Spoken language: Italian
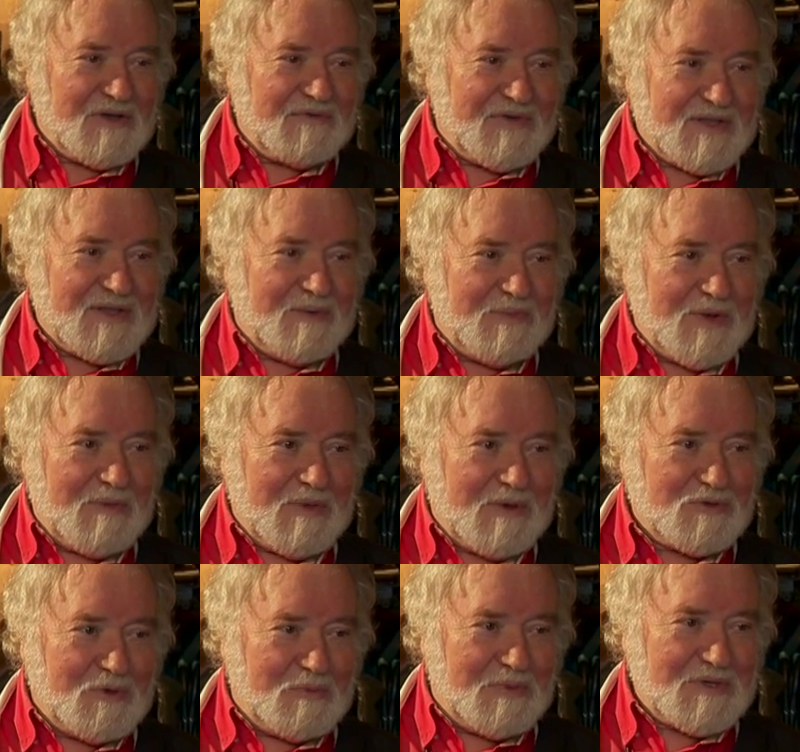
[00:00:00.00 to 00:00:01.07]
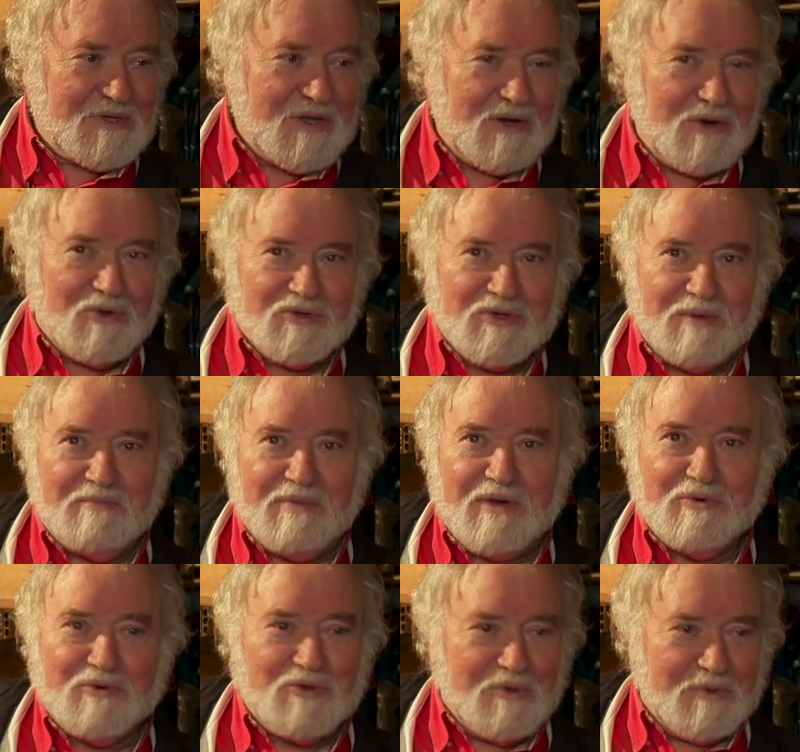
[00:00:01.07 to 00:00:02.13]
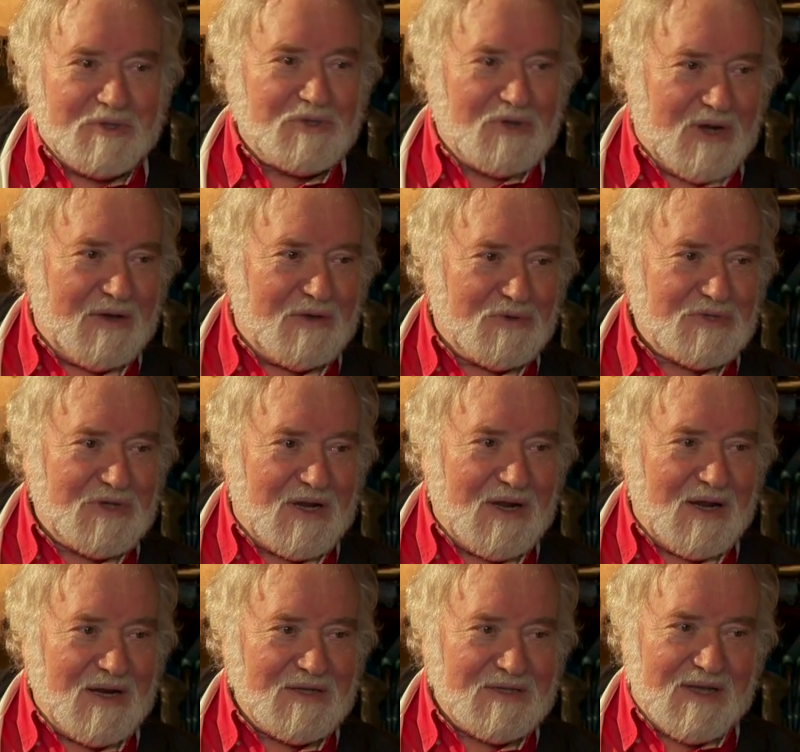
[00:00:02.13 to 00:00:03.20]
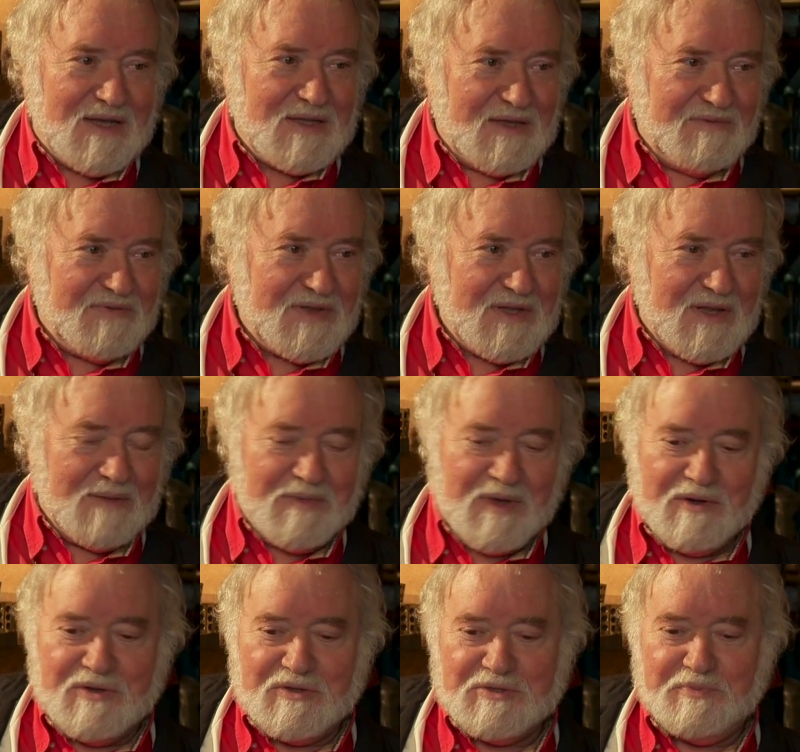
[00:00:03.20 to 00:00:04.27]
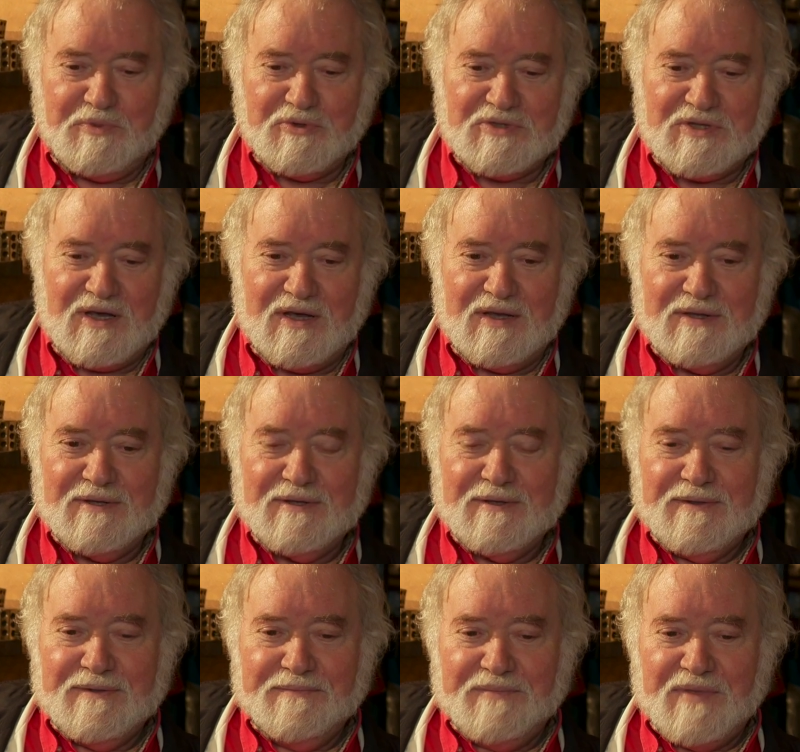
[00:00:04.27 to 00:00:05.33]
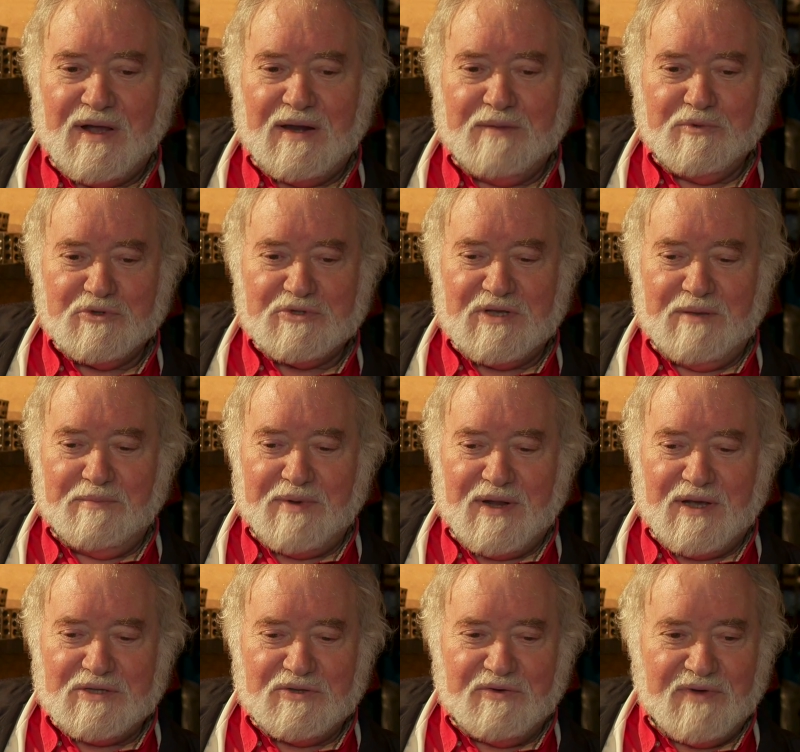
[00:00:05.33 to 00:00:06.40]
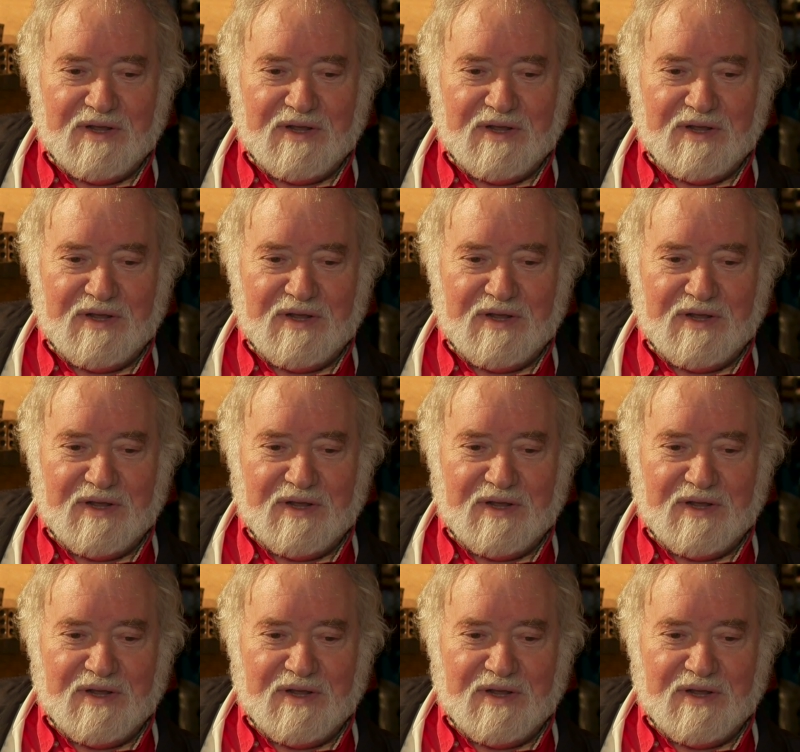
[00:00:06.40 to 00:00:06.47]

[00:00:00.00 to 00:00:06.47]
già fatta prima, sto pensiero l'ho sempre avuto, perciò l'avevo già realizzata, infatti l'abbiamo esposta alla mostra di Palazzo